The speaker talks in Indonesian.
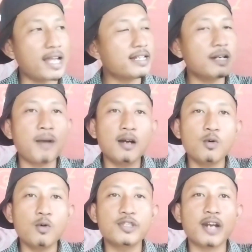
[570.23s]
naik ke
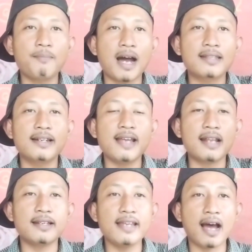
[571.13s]
panggung ceramah
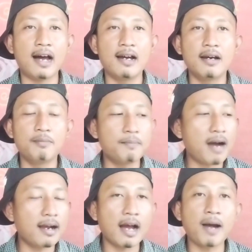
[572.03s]
teriak-teriak
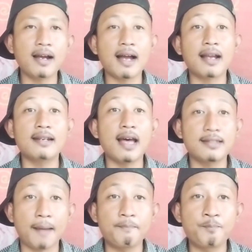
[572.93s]
membangga-banggakan
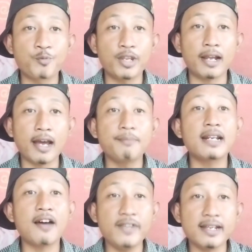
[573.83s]
nasab ya kan
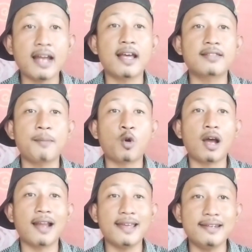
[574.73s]
menafikan nasab
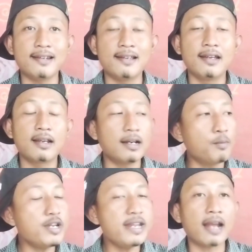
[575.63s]
orang lain
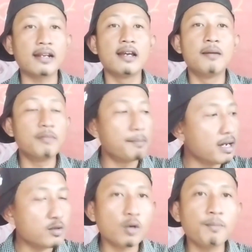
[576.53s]
kemudian
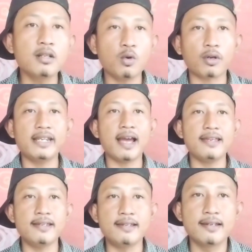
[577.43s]
membentur-bentur
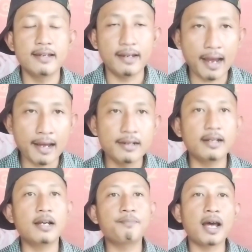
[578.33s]
kiai ya
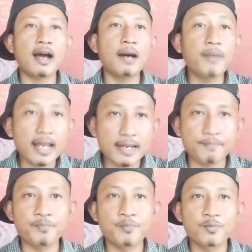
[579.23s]
dengan para habaib